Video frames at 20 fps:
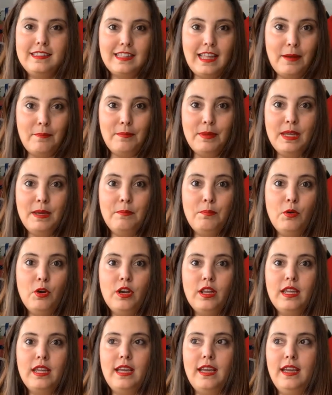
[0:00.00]
También
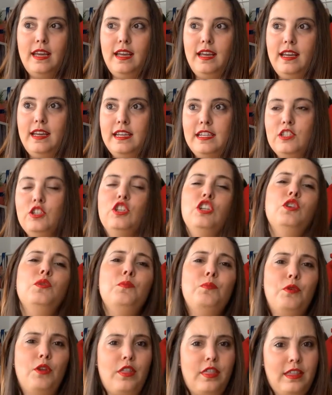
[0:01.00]
porque estoy en
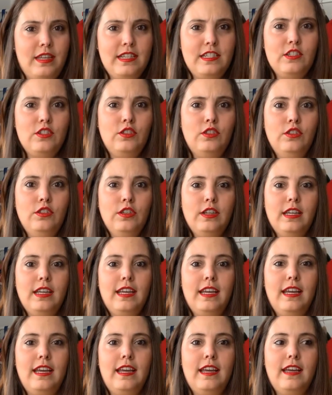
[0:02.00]
un proceso
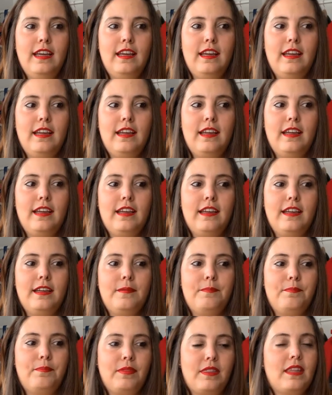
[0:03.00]

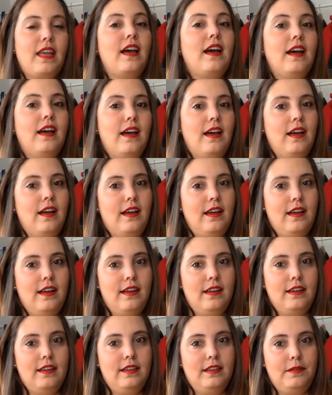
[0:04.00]
que
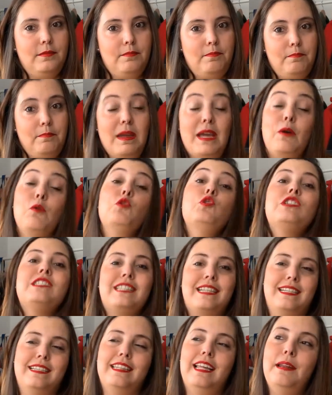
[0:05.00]
me
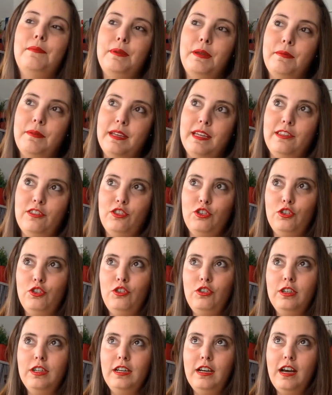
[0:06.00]
gusta estar
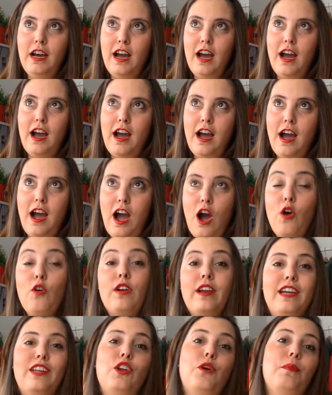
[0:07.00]
viviendo,
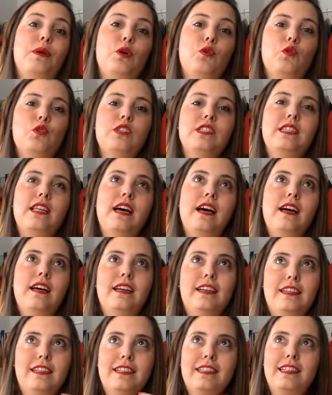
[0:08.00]
aunque no me
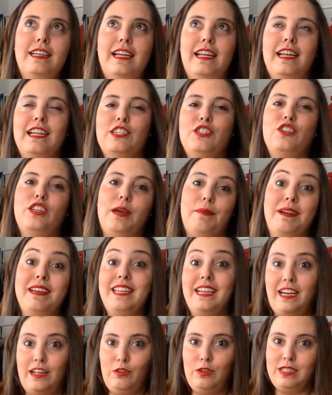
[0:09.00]
gusta el hecho de haber
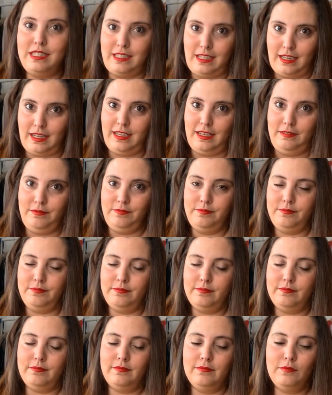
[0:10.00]
llegado hasta aquí.
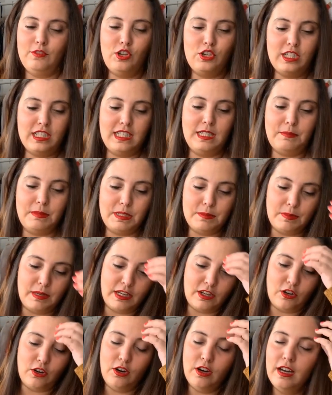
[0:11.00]
No sé si me
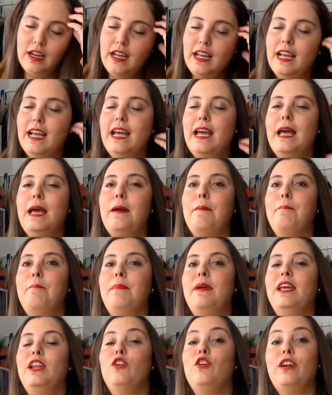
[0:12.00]
explico.
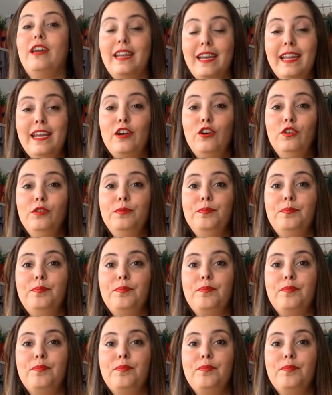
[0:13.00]
Pero creo,